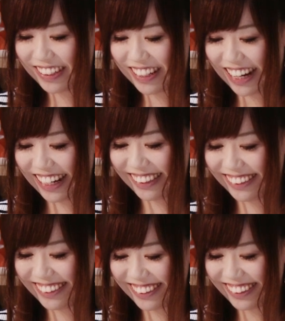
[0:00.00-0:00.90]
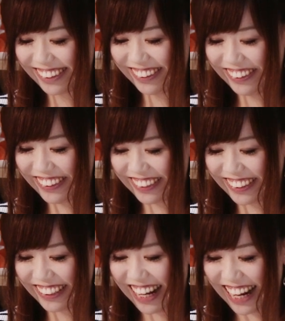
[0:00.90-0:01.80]
はい
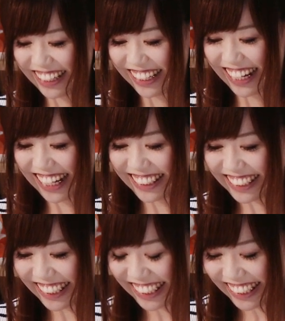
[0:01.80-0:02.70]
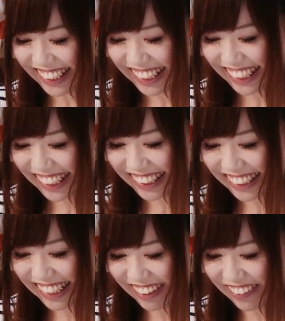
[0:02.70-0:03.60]
ルークレイドに関する
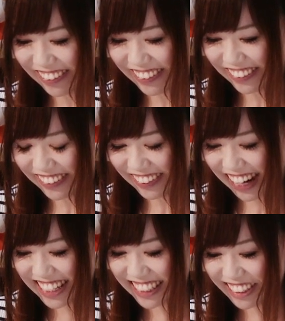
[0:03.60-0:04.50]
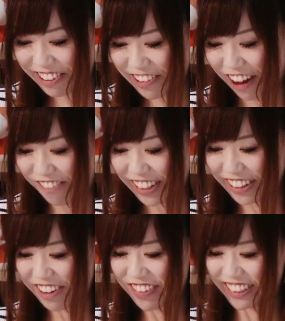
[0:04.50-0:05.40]
と解説動画を待っ
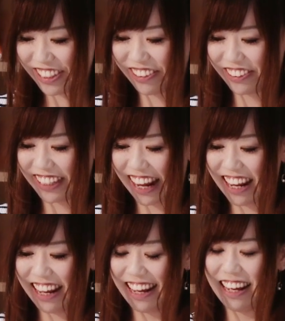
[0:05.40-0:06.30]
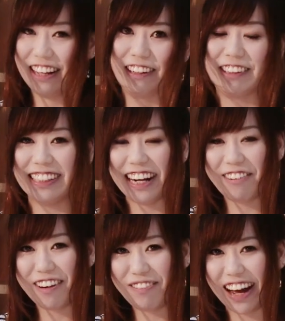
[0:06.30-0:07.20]
ていますということでこちら
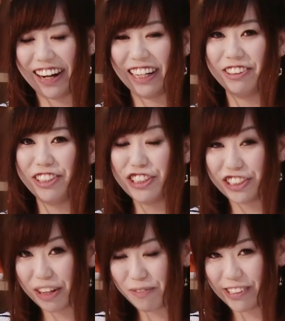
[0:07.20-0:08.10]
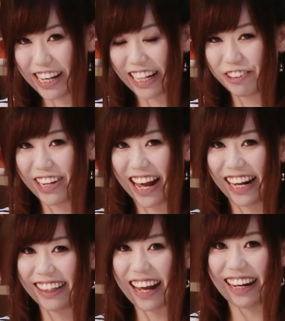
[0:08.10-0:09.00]
はまあラードニュースでもぜひ取り上
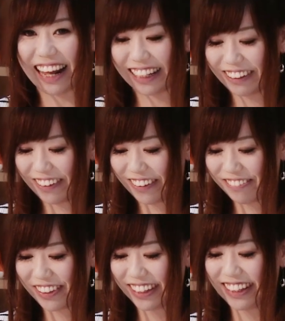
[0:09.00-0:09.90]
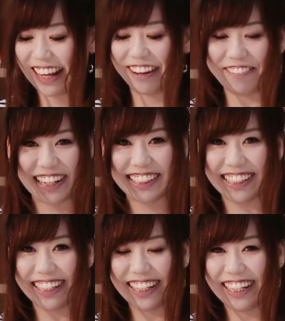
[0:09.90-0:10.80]
げたいなと思っています
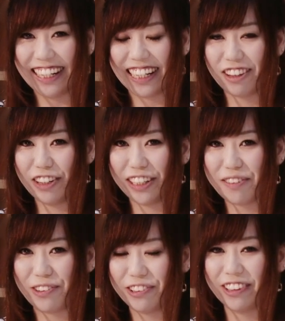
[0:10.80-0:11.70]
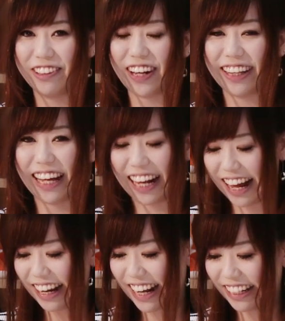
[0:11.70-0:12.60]
一人でも多くの方
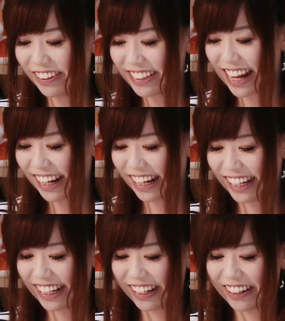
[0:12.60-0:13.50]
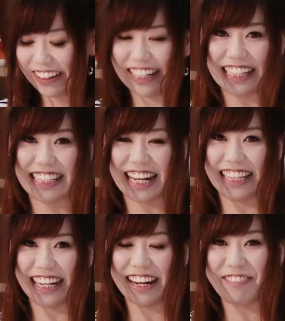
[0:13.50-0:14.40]
がレイドに参加できるように支援
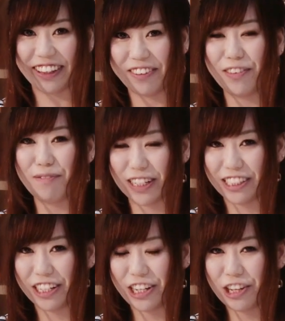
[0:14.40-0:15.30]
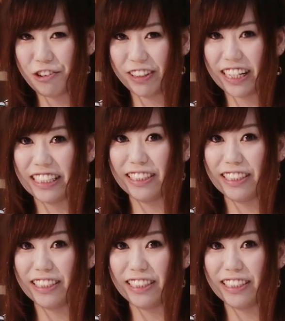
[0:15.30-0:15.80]
できればと思います私